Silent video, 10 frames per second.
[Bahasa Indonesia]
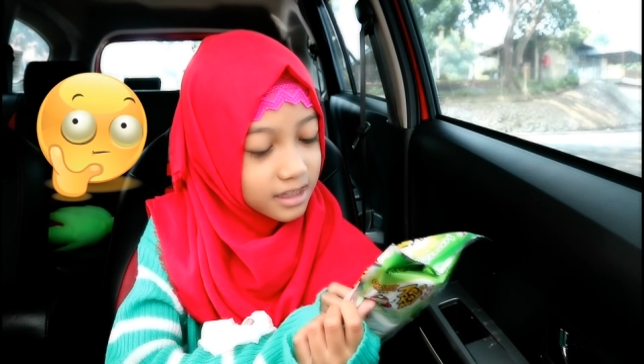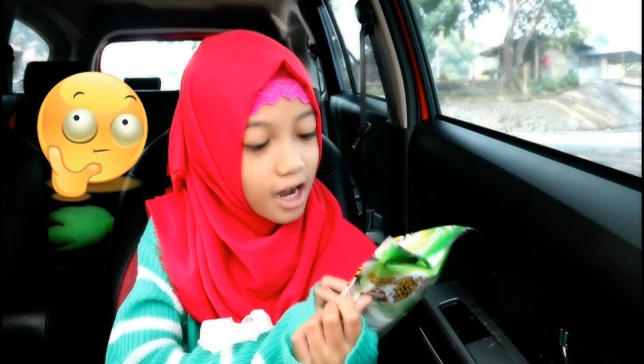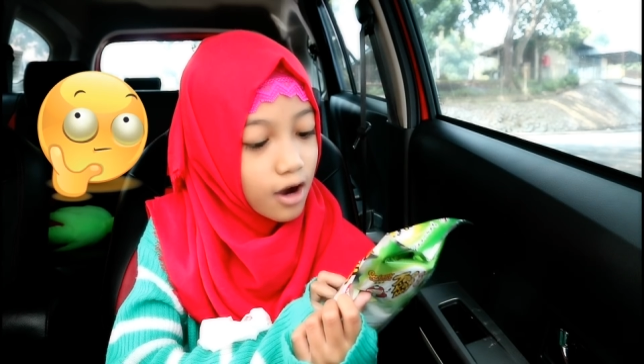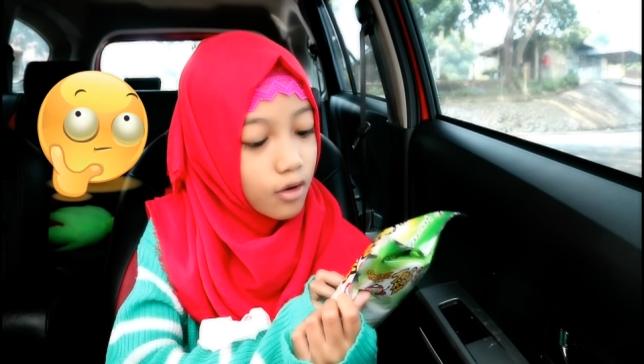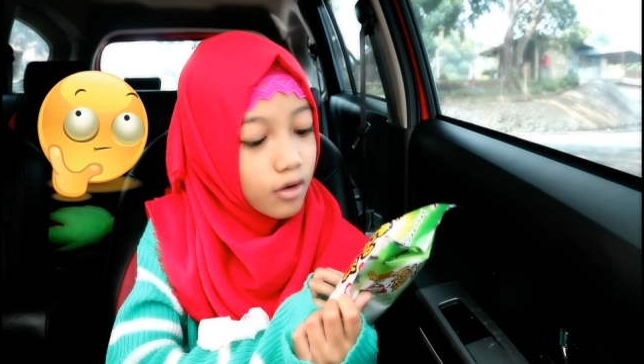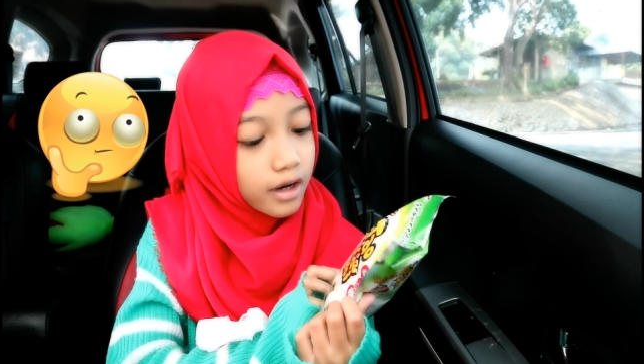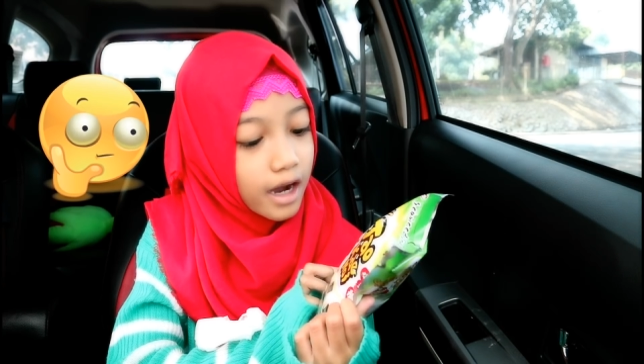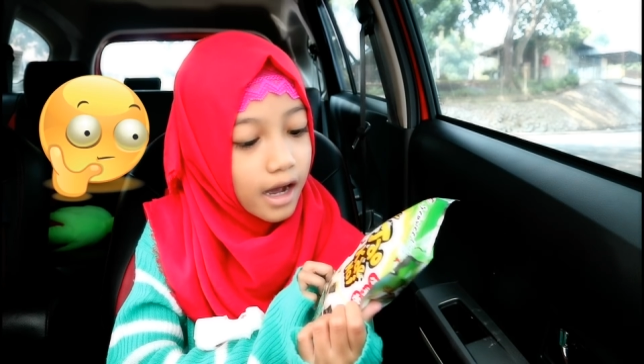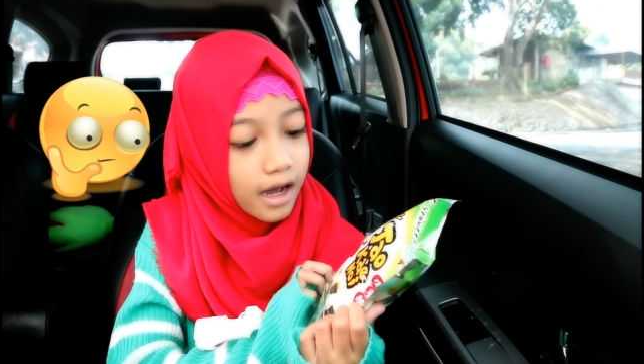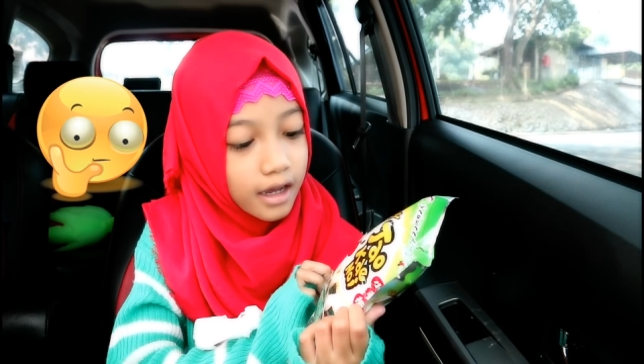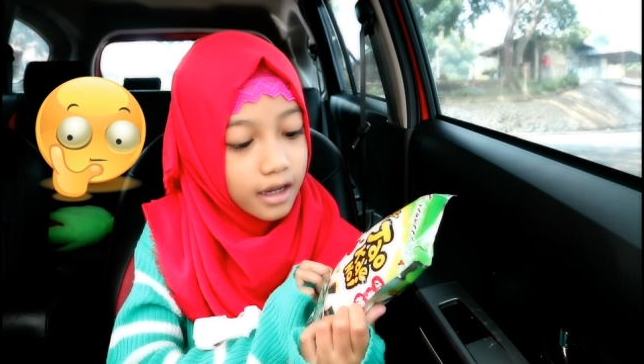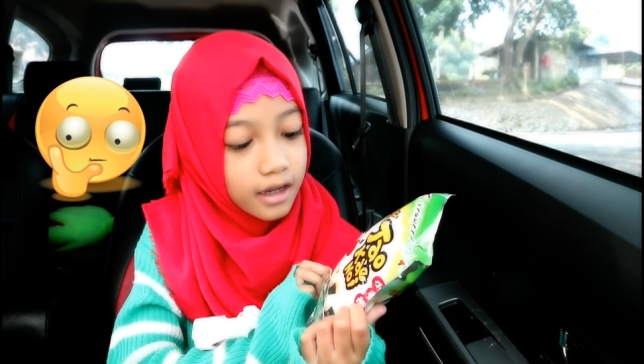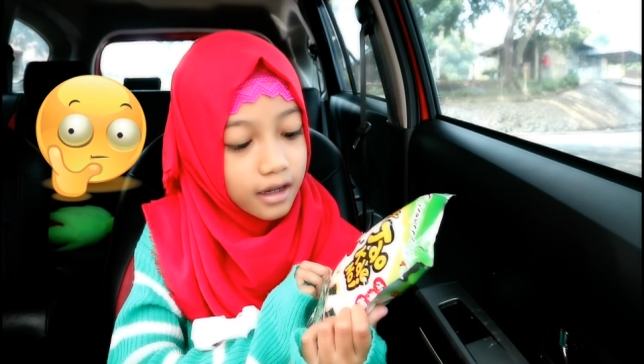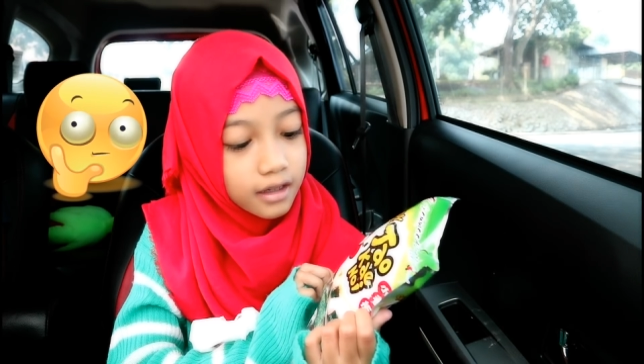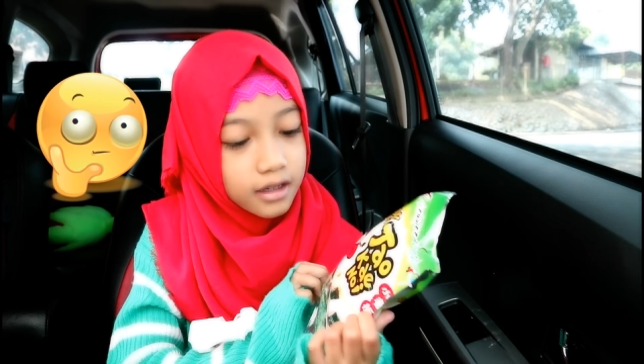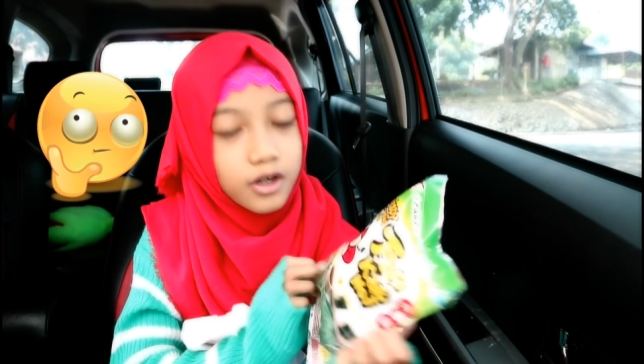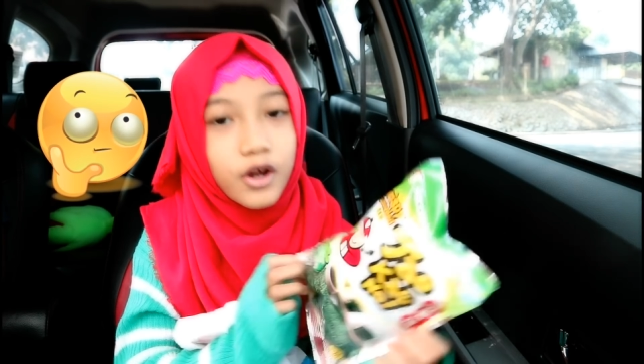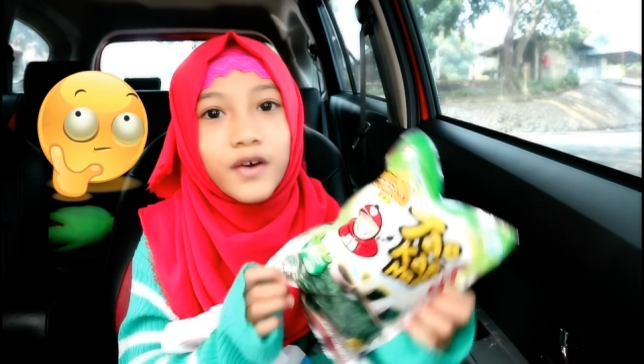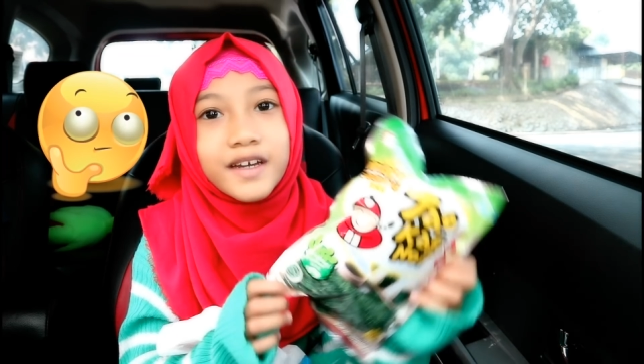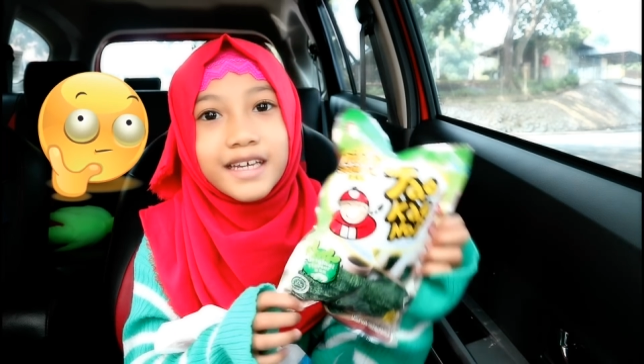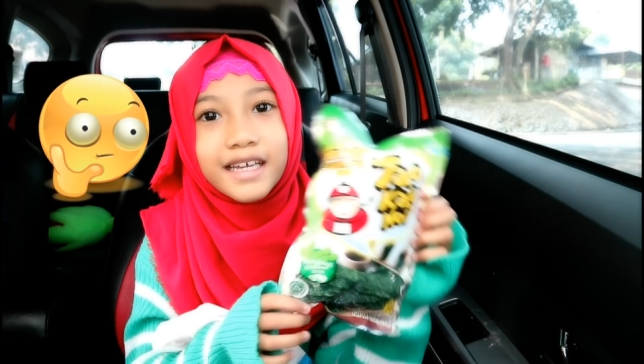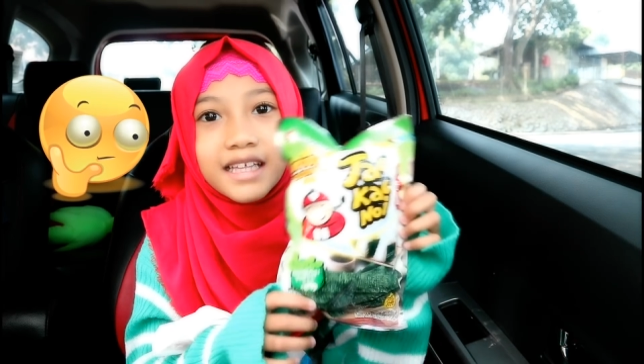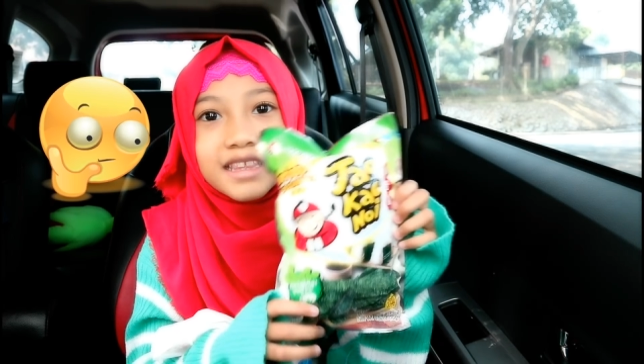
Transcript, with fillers: tau kai noin